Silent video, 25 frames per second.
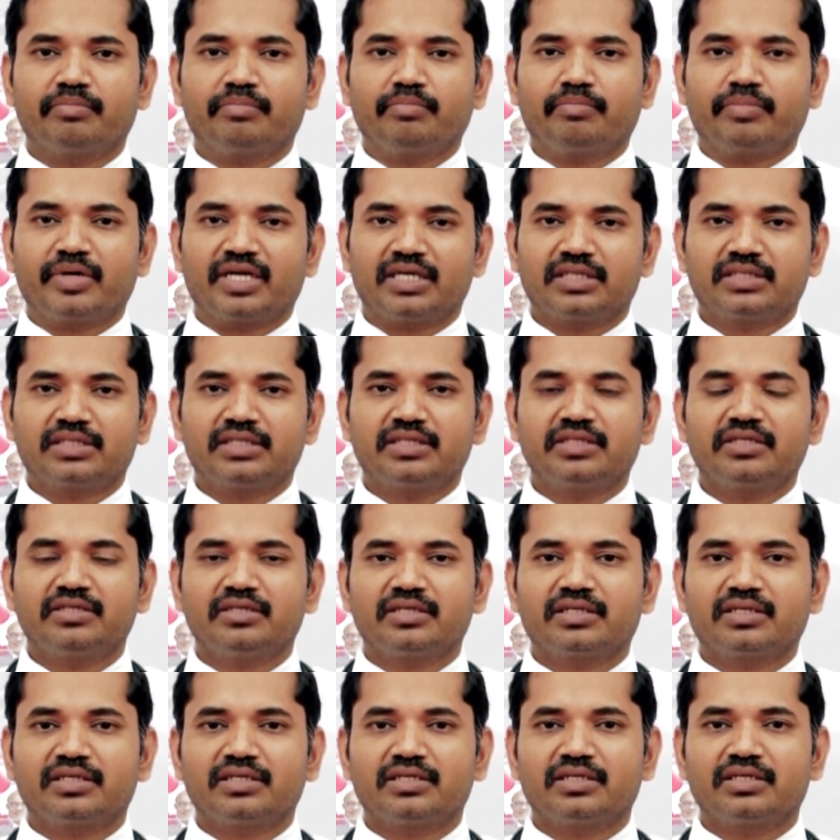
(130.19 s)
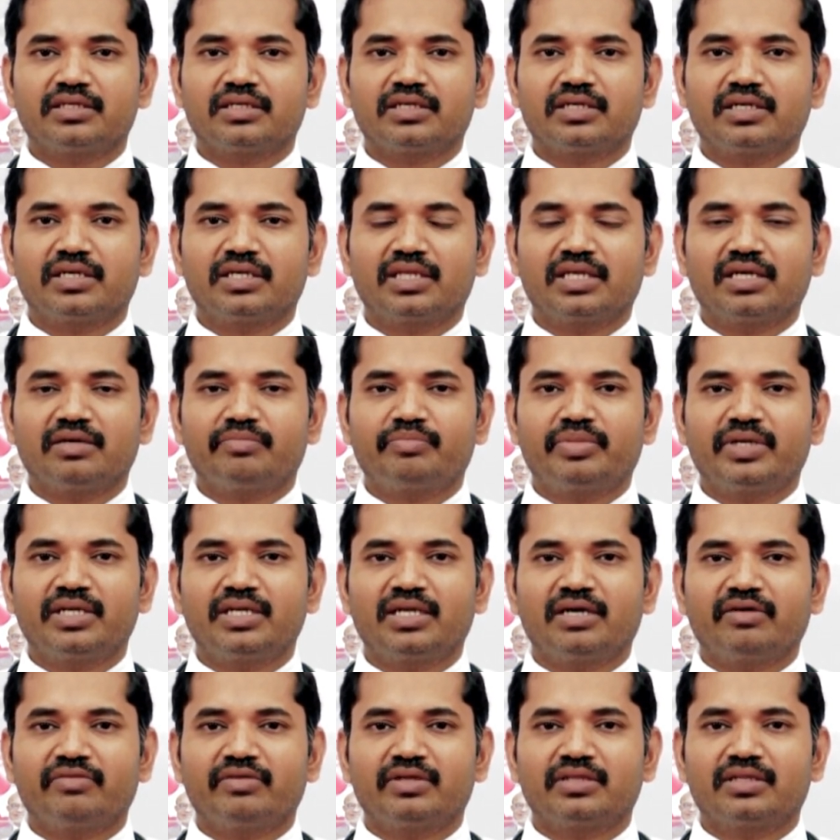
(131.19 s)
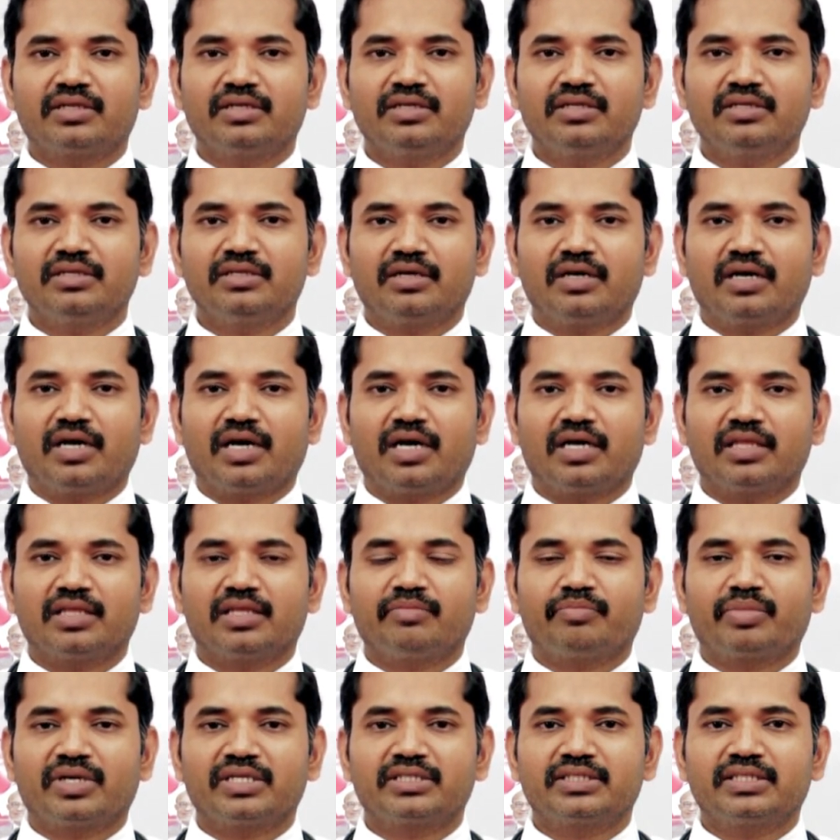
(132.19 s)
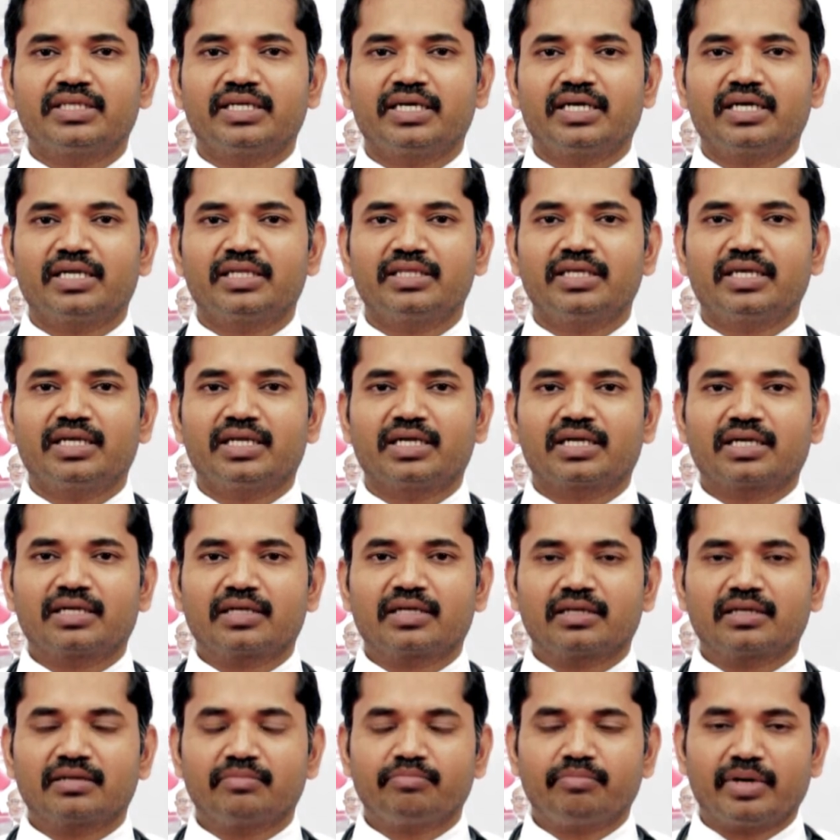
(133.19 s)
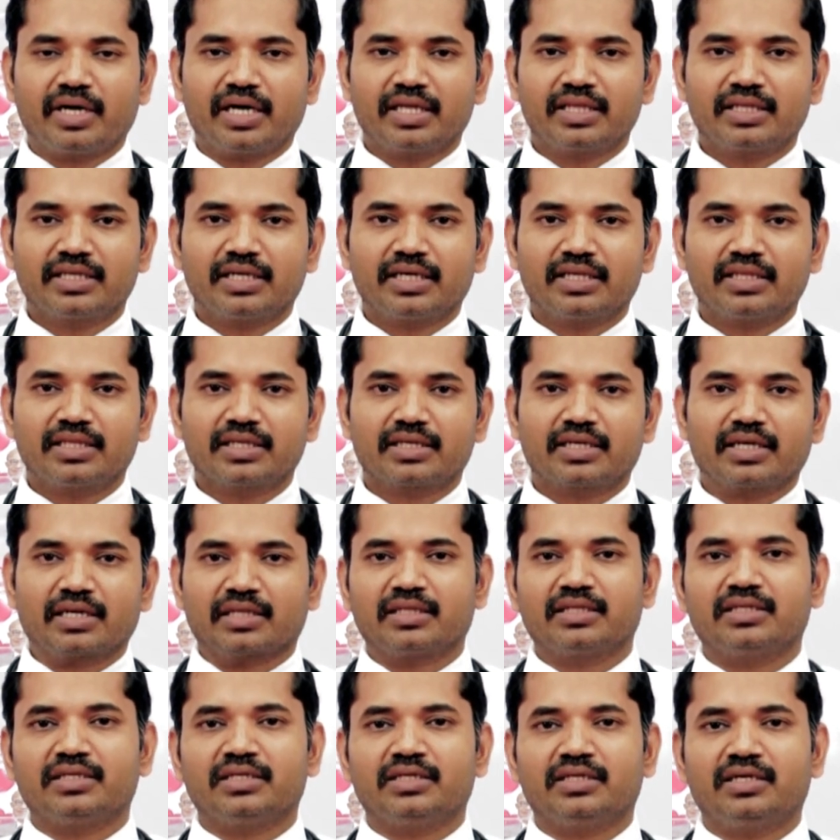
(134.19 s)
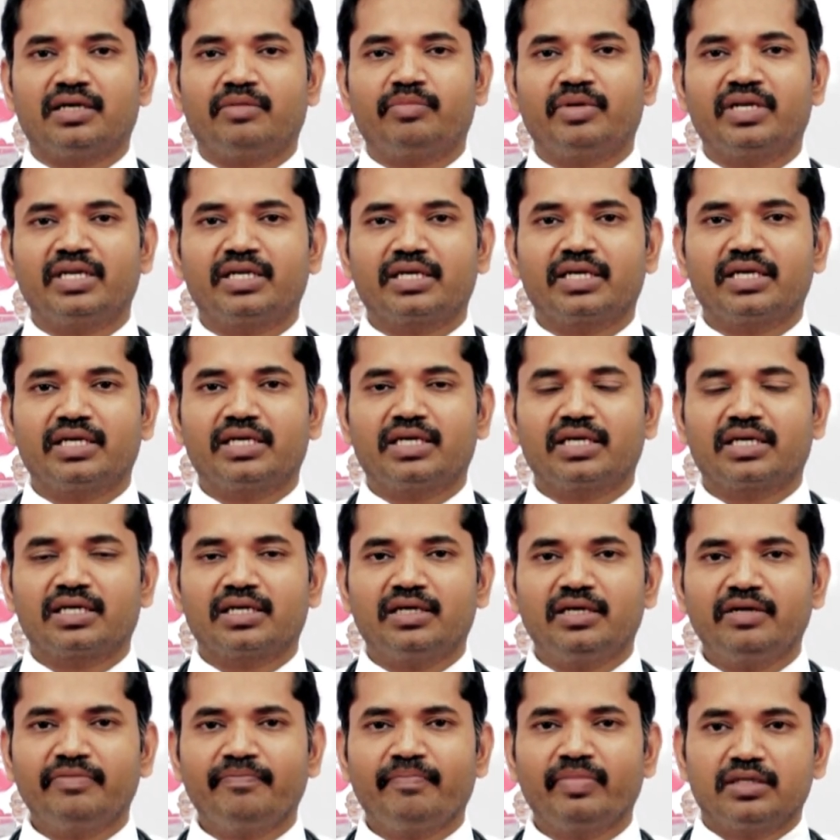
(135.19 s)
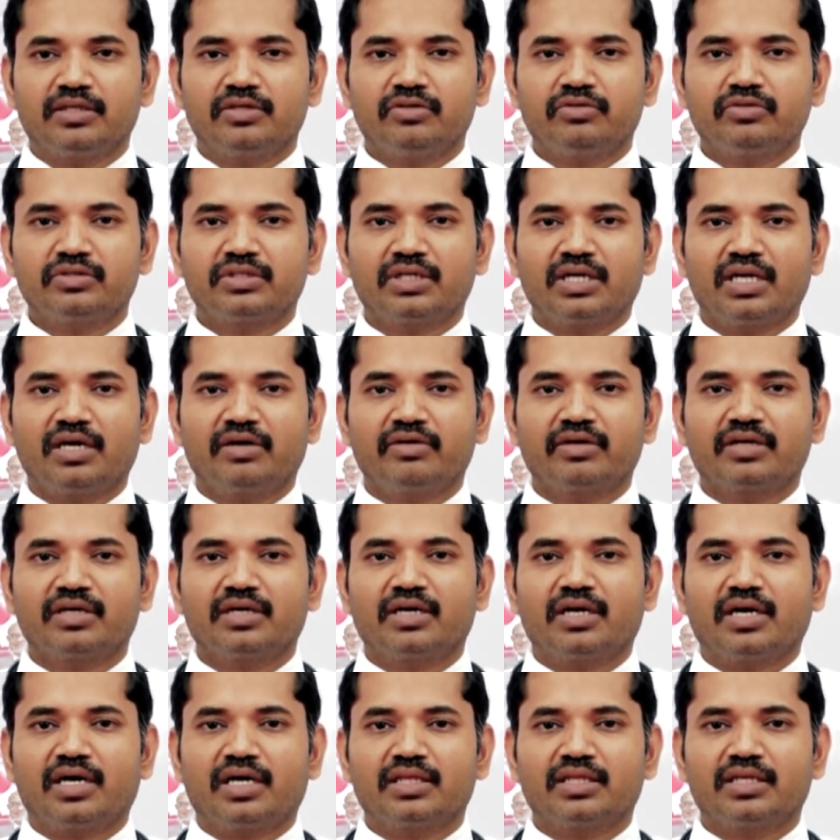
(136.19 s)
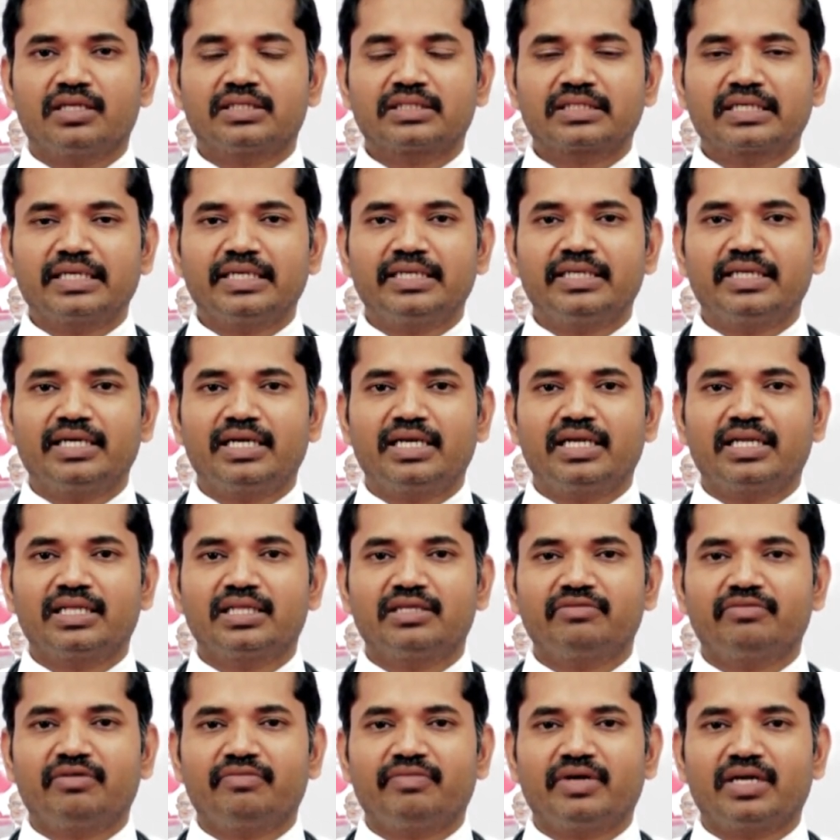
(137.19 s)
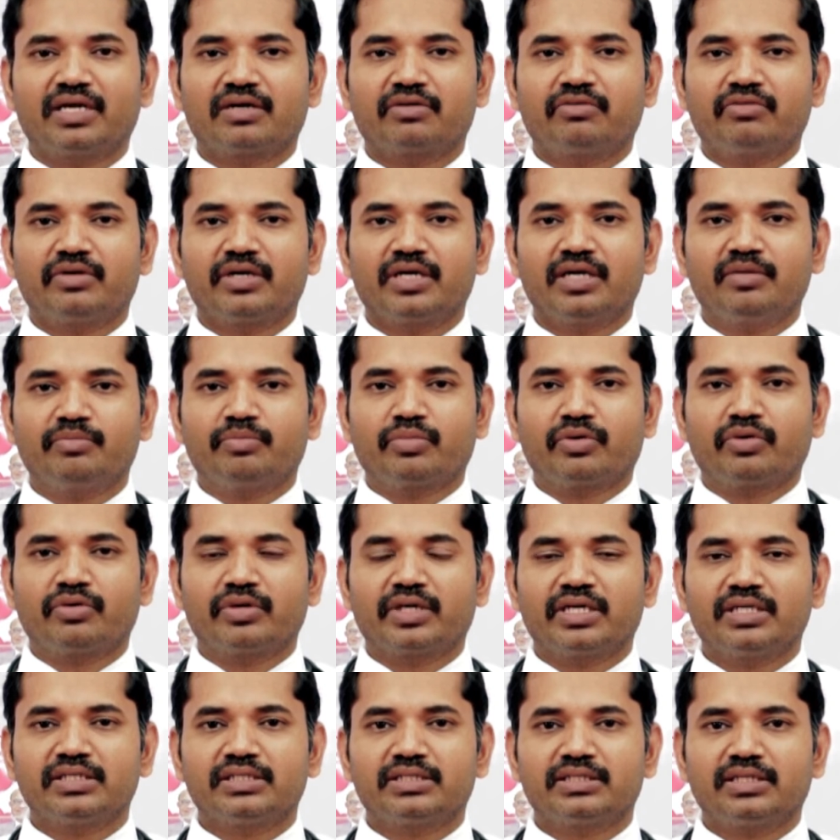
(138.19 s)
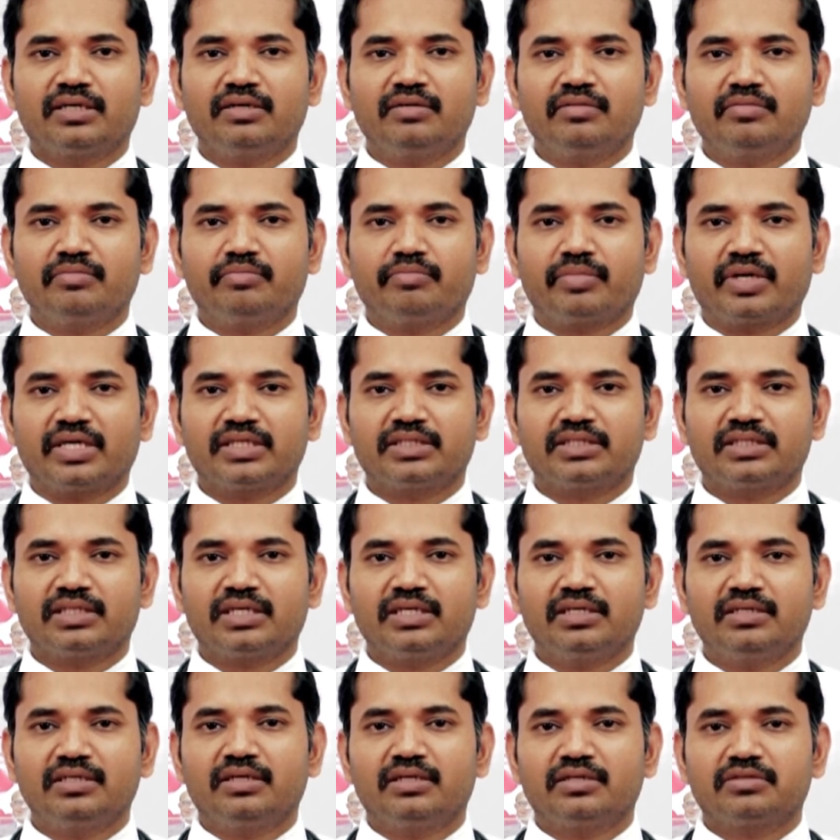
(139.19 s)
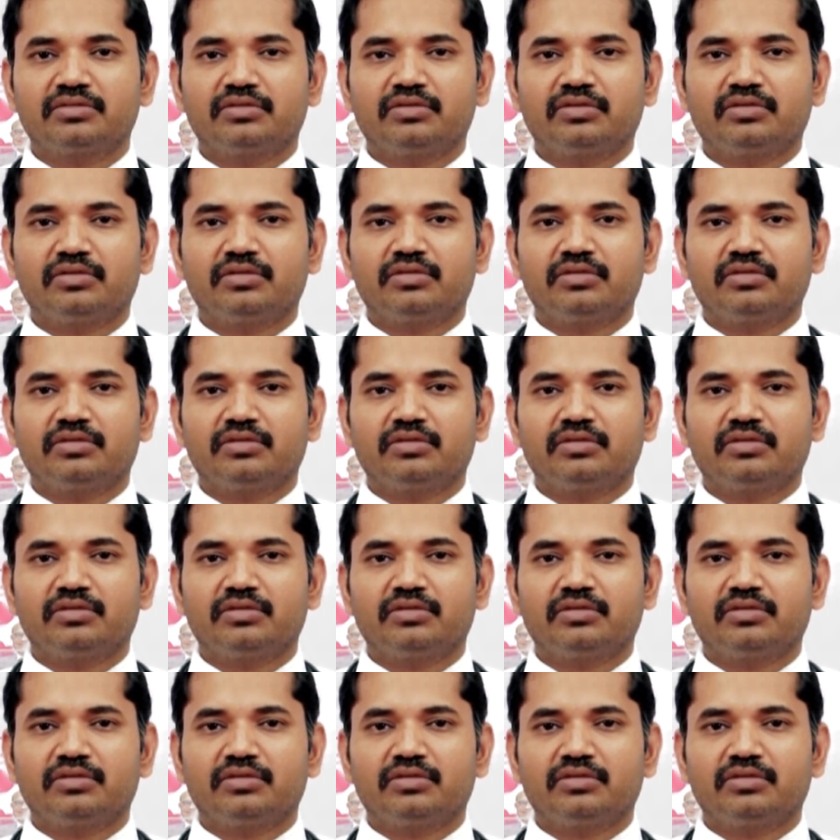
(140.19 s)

பிரச்சனையும் இருக்குது இதை எப்படி நான் வந்து அந்த பிரச்சனையிலேருந்து என்னை பாதுகாத்துக்கிறது அப்படின்னு கேட்டிங்கன்னா யூஸ்வலாக அந்த ஸ்கின்னிலேருந்து வரக்கூடிய ப்ரோட்டீன்ஸ் தான் பிரச்சனை ஸோ